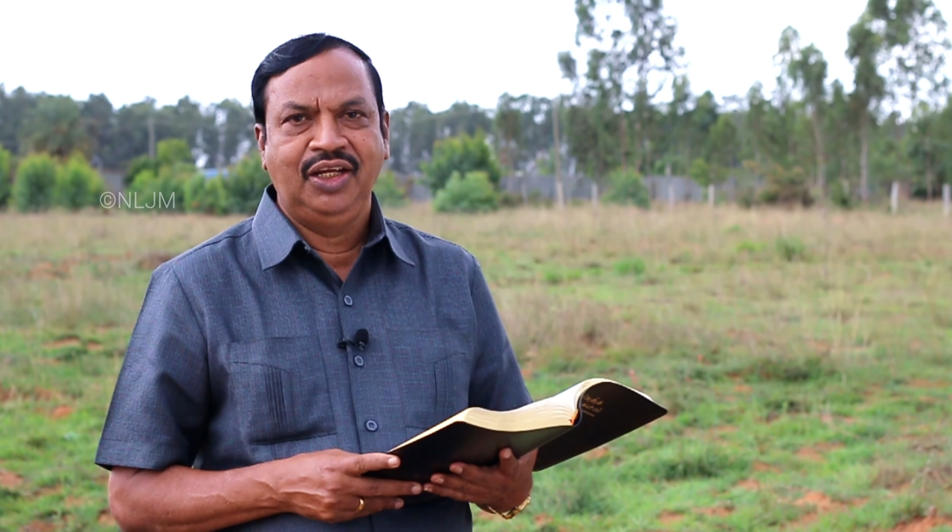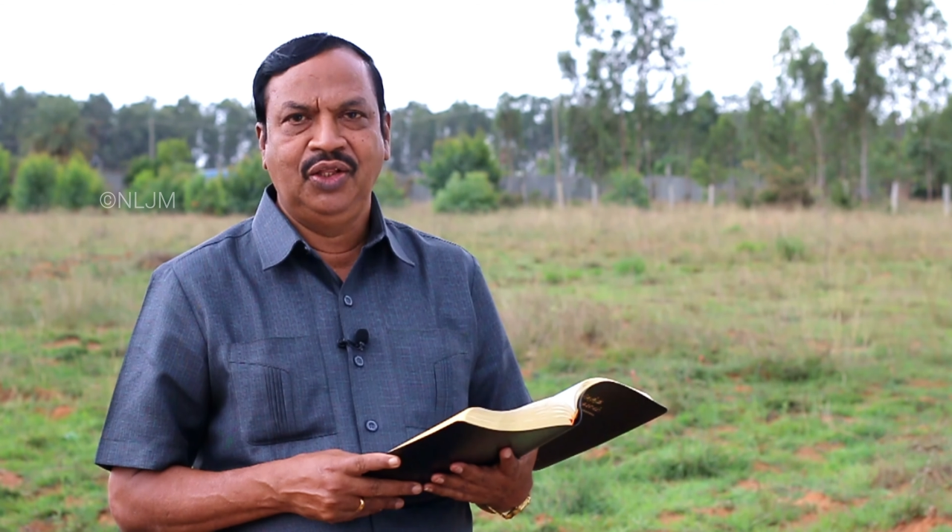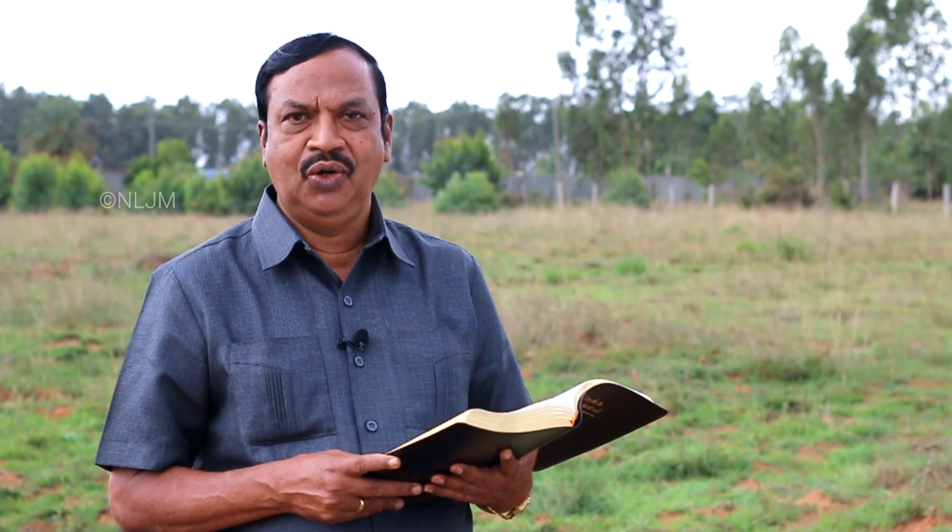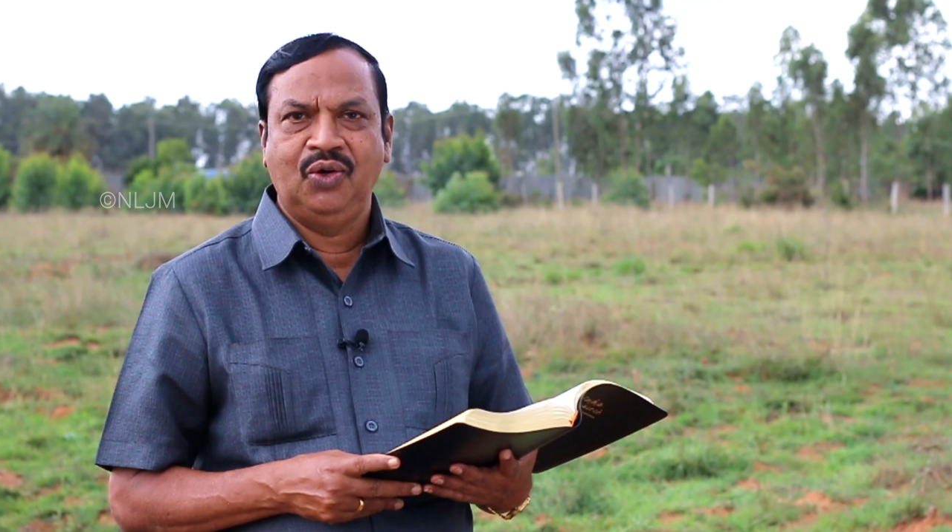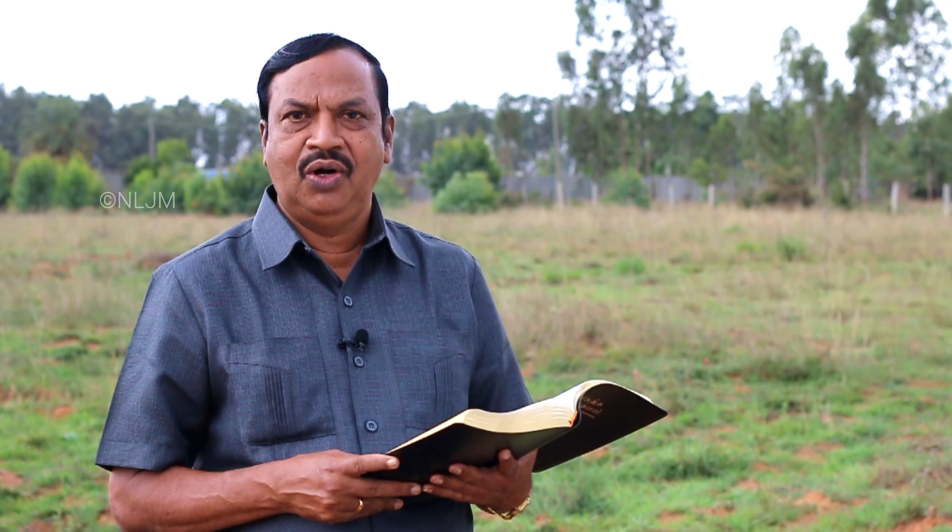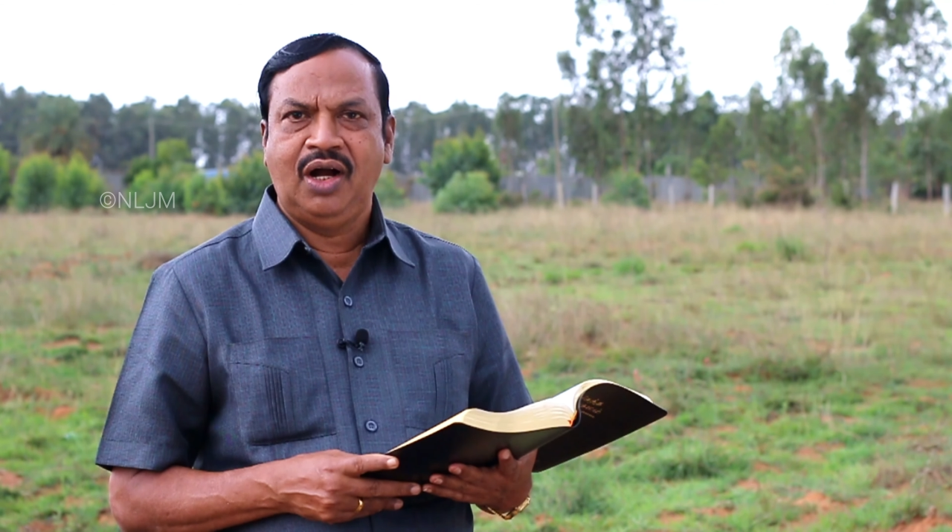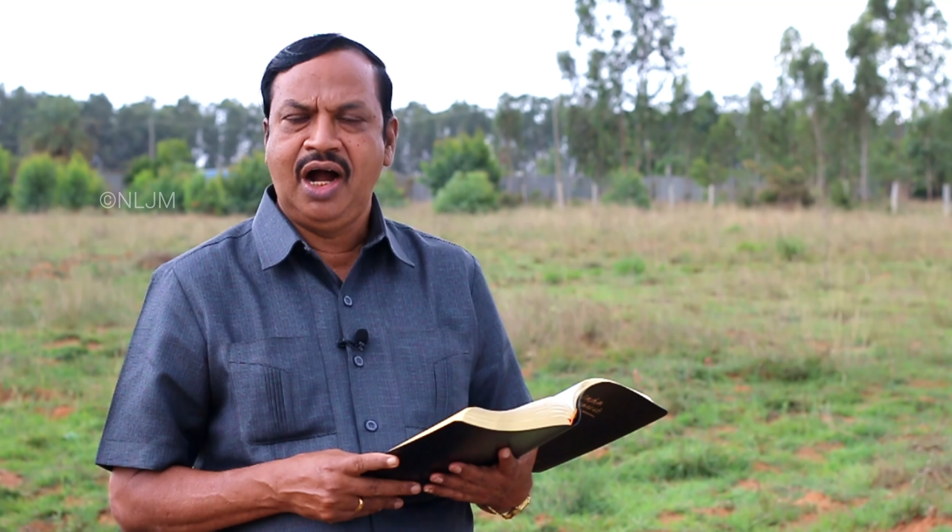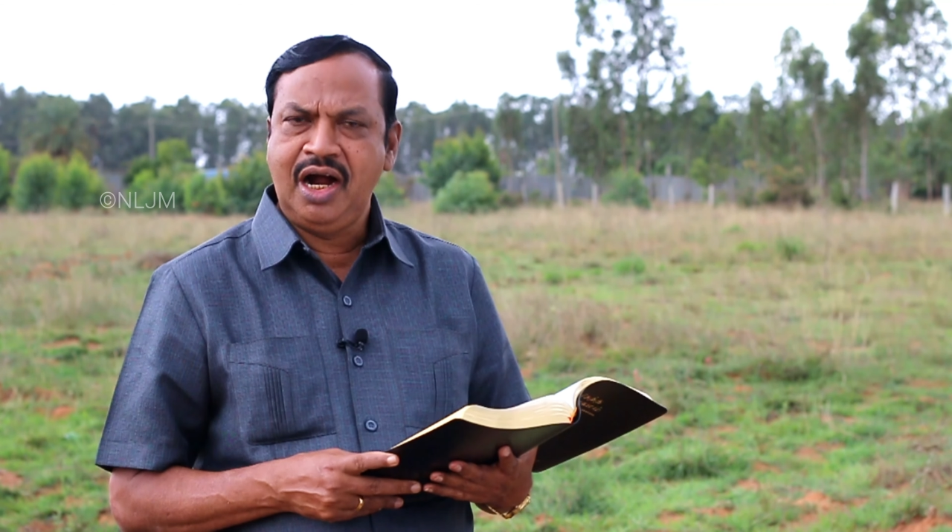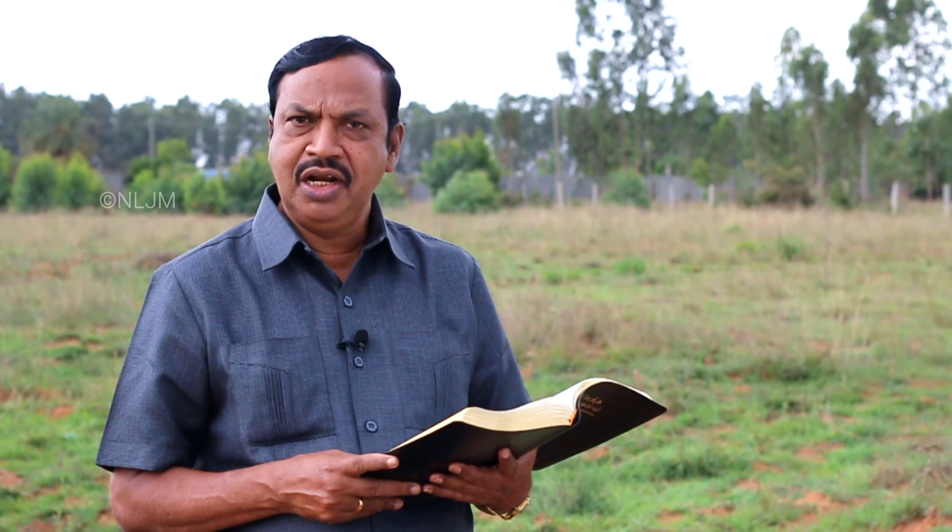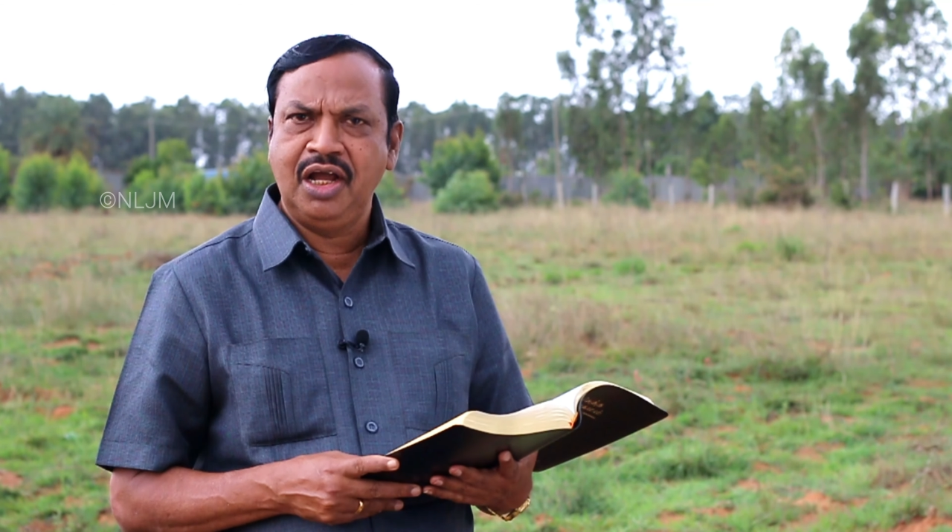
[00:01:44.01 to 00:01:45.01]
இதோ
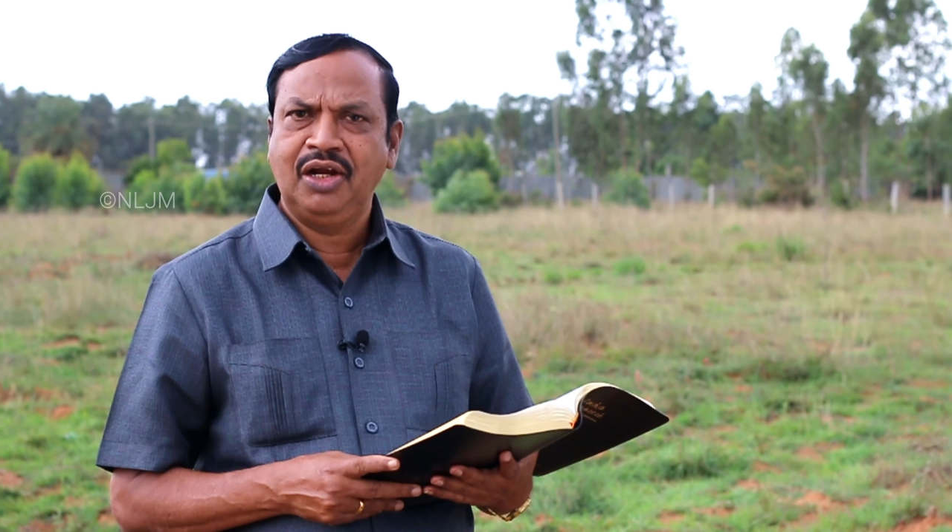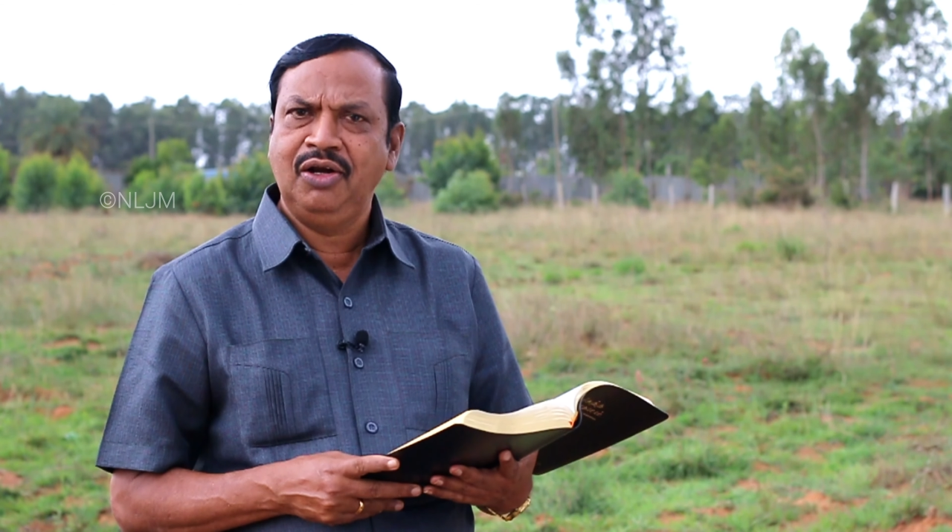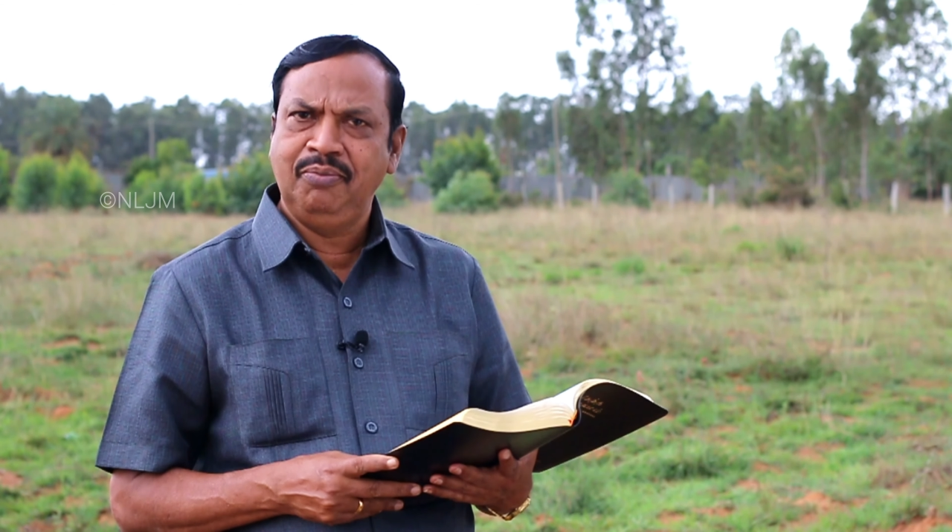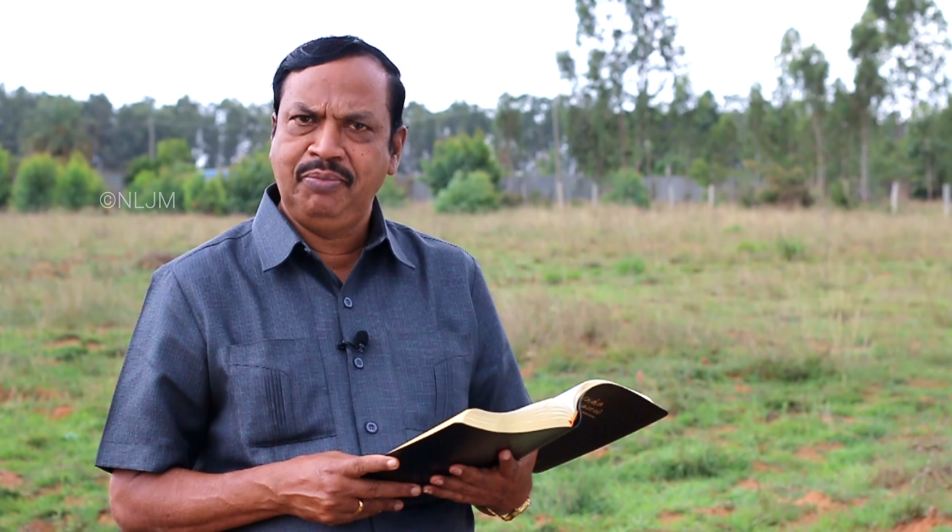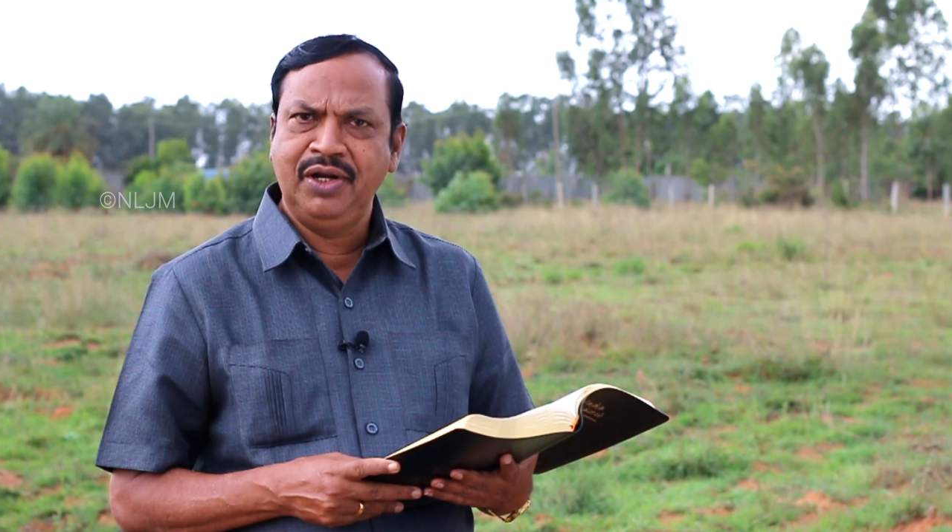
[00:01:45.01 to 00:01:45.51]
ஆணாகிலும்